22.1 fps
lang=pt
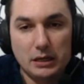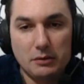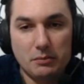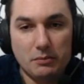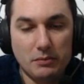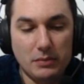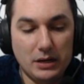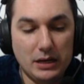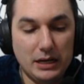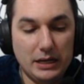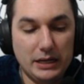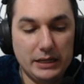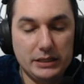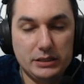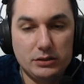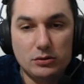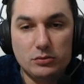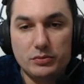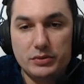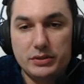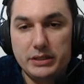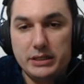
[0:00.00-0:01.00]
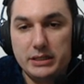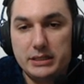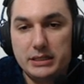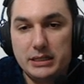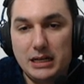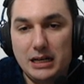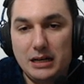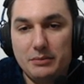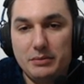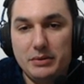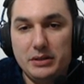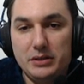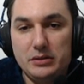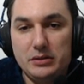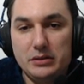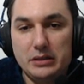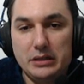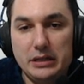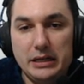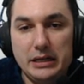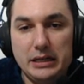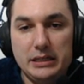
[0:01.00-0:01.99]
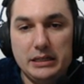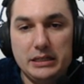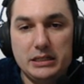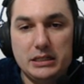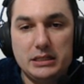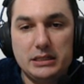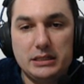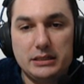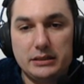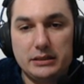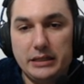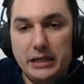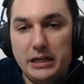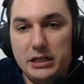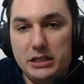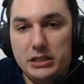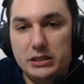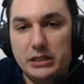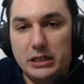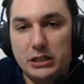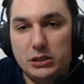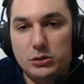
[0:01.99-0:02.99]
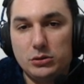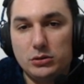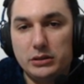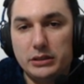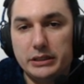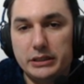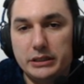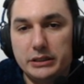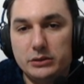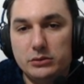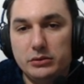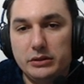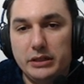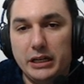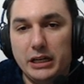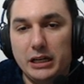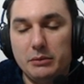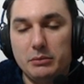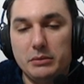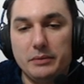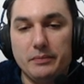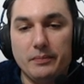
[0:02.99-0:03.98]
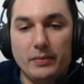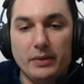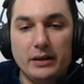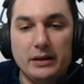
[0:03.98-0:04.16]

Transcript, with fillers: Mas como vocês sabem, eles quem está jogando o game